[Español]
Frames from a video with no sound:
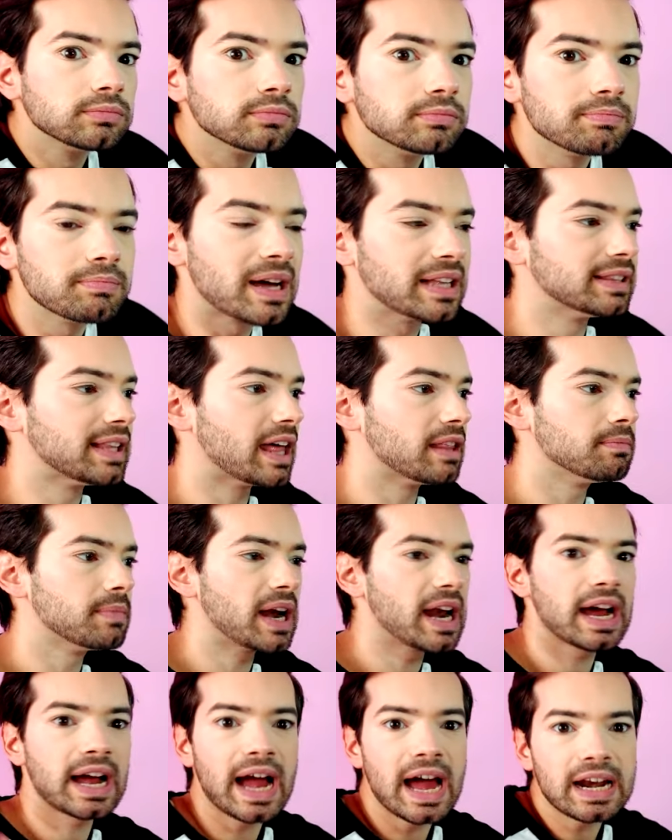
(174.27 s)
mandadme a
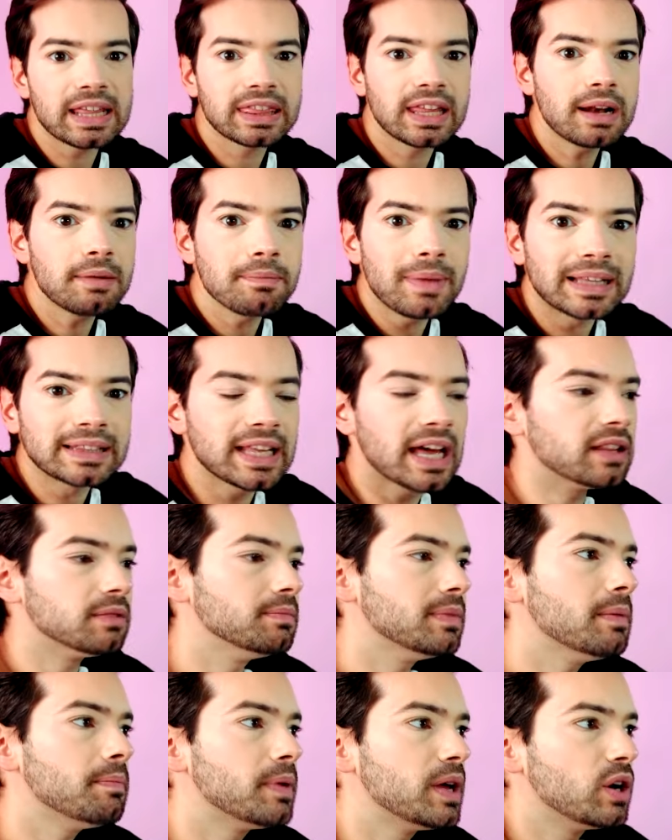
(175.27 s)
la cárcel,
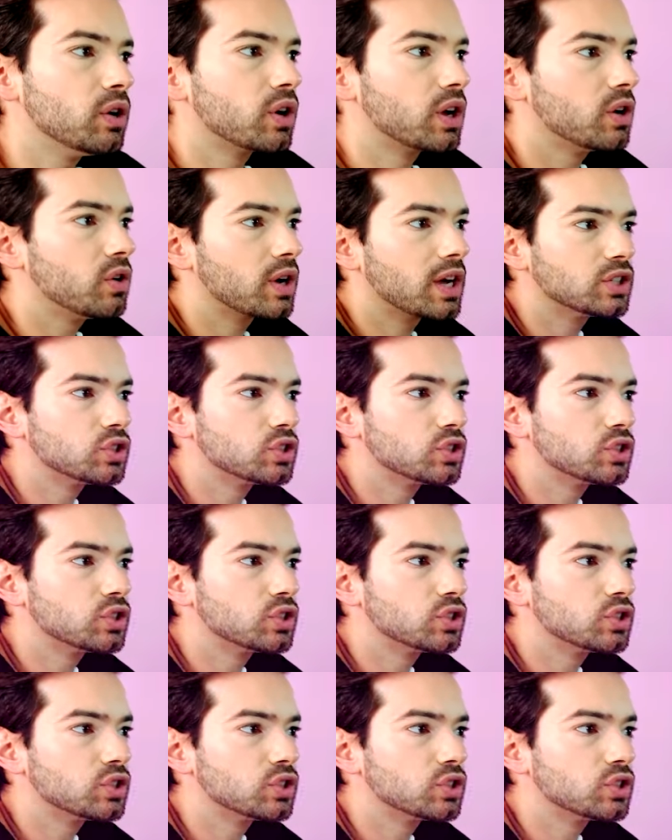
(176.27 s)
matadme, pero creo que es